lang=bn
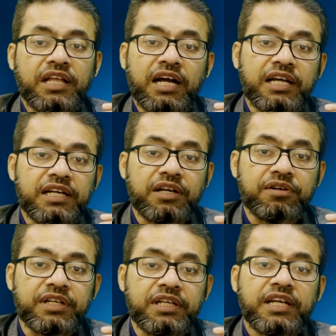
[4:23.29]
থাকার
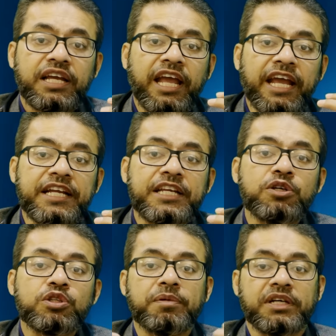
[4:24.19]
কারণে একনি
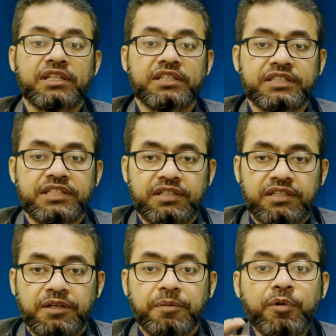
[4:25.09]
হতে বাধা দিচ্ছে
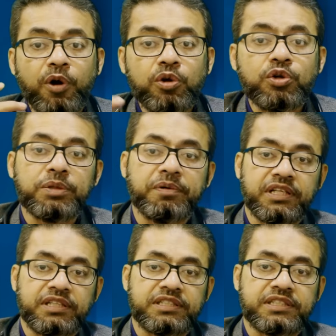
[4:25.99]
ব্রণ হতে
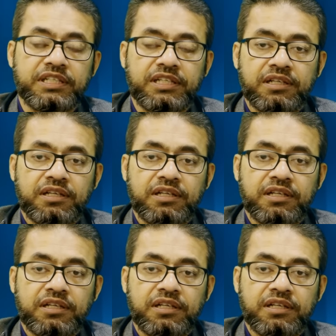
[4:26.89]
বাধা দিচ্ছে